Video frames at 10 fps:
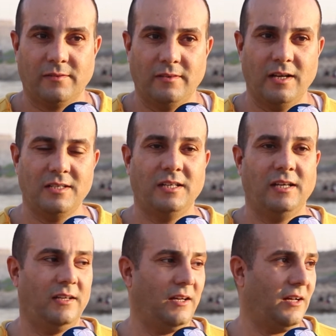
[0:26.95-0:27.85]

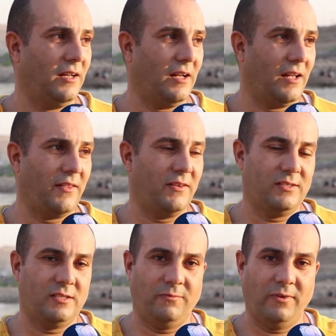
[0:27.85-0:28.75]
نلجا الى هذا
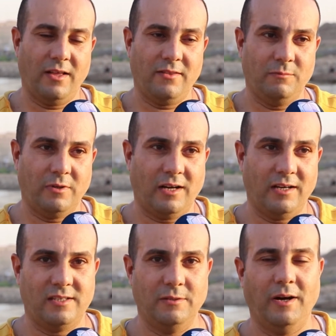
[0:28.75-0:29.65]
في هذا المكان
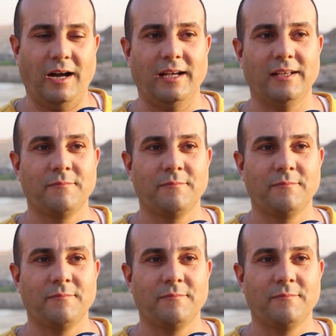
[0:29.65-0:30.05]
السباحه